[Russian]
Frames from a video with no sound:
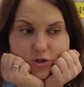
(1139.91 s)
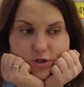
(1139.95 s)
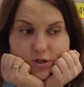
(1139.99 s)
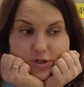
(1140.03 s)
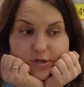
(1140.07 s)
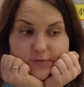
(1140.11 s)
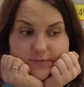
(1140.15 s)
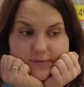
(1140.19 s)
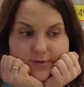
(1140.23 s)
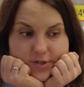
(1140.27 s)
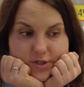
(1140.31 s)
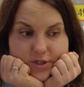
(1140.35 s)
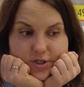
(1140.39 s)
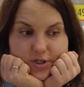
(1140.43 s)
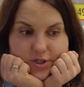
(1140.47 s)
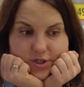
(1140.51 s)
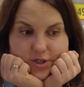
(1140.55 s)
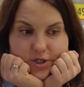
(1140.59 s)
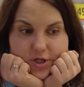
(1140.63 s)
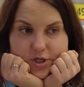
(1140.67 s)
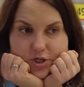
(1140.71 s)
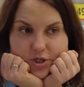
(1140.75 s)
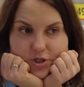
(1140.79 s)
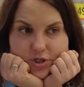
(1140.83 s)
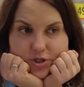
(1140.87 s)
есть, если вы
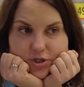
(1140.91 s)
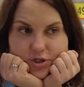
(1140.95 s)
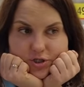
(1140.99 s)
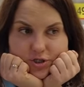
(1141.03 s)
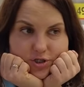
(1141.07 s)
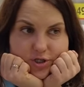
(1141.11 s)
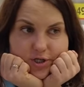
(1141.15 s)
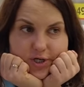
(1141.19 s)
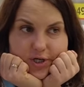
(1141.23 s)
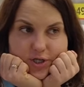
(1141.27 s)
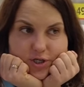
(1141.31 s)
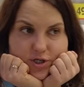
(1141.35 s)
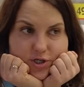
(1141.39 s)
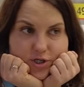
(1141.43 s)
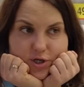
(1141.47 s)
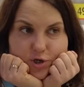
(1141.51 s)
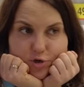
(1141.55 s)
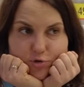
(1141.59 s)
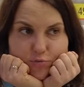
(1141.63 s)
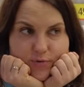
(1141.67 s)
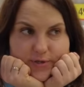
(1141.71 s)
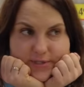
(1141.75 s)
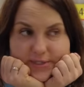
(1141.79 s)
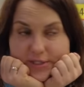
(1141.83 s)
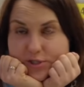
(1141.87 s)
электрической нажигаете на
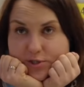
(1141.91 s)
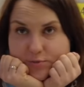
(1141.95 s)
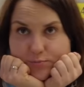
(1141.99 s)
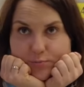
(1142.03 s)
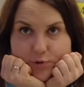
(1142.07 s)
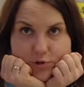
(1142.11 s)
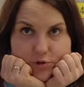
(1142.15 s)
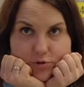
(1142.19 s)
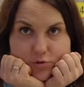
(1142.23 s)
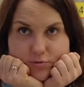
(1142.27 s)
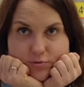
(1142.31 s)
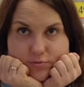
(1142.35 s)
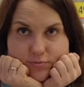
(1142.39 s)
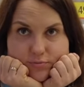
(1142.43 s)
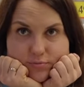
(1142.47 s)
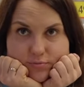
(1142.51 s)
рубль, здесь не 500.